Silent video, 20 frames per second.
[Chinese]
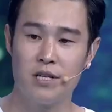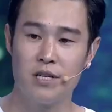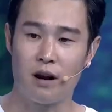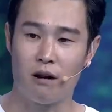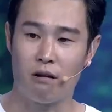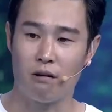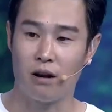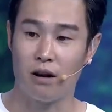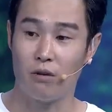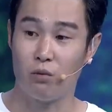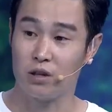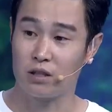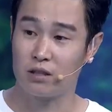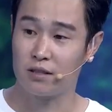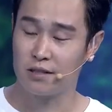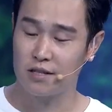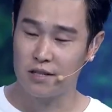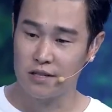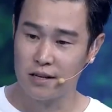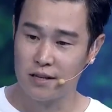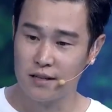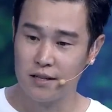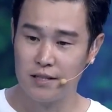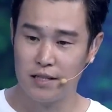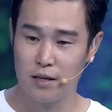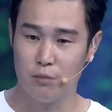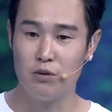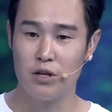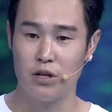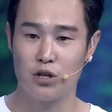小呢，我经常在
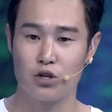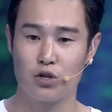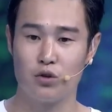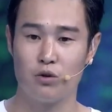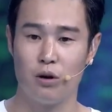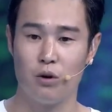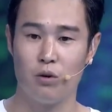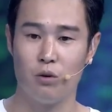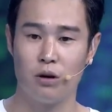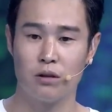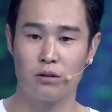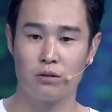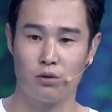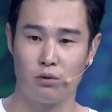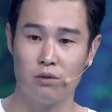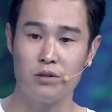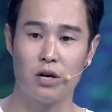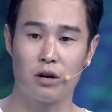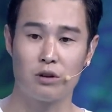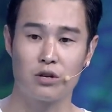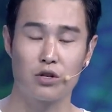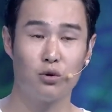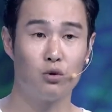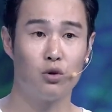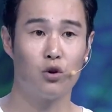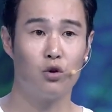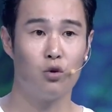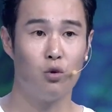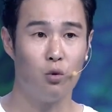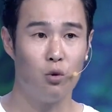节目里说，我从小受
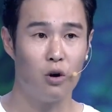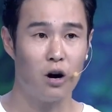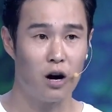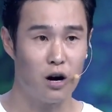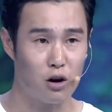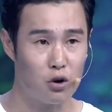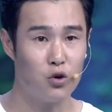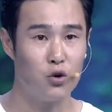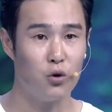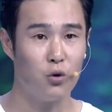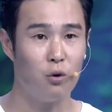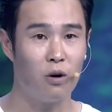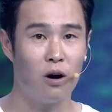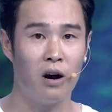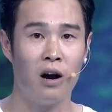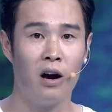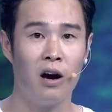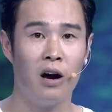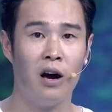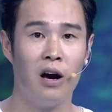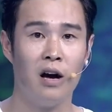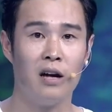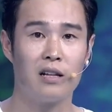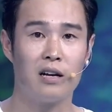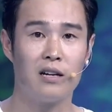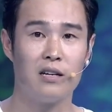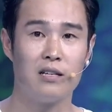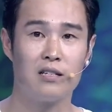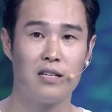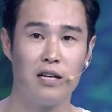的苦很苦，
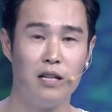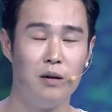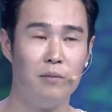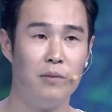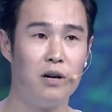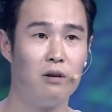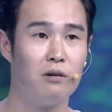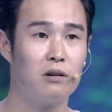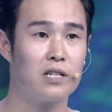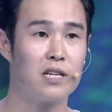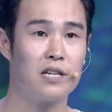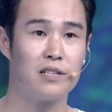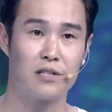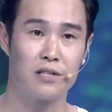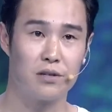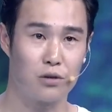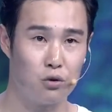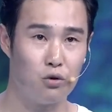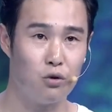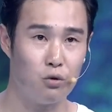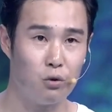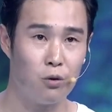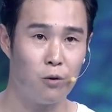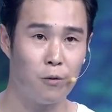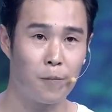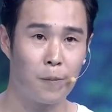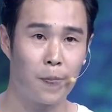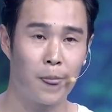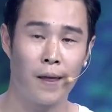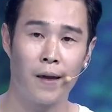但是真的没有这次苦。
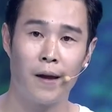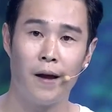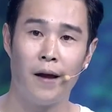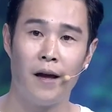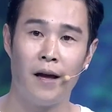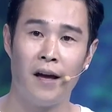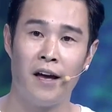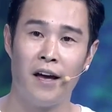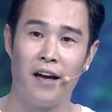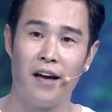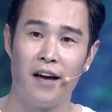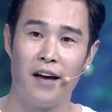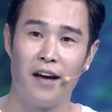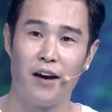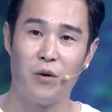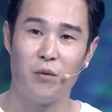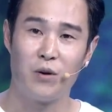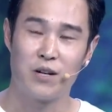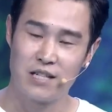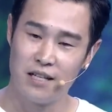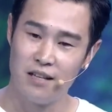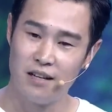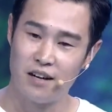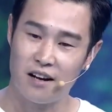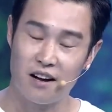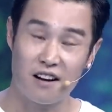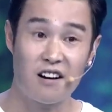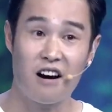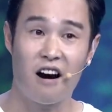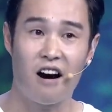我真的
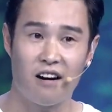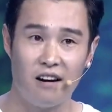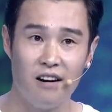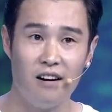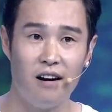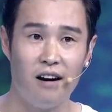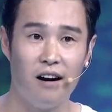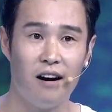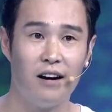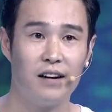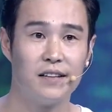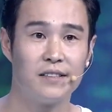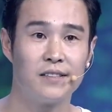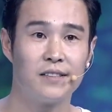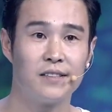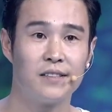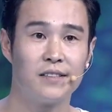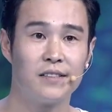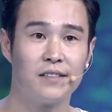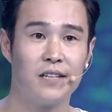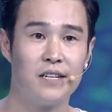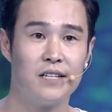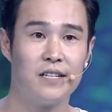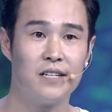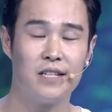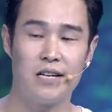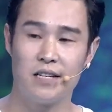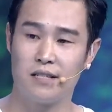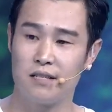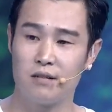很抗饿，但是
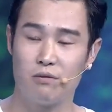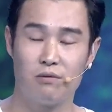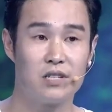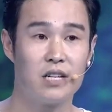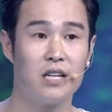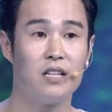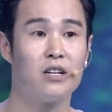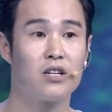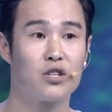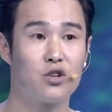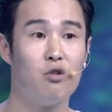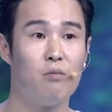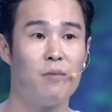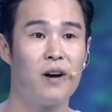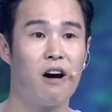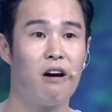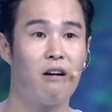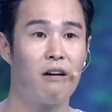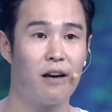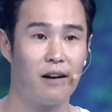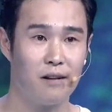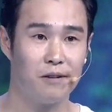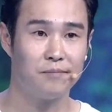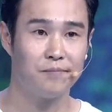这次我真的受不了了。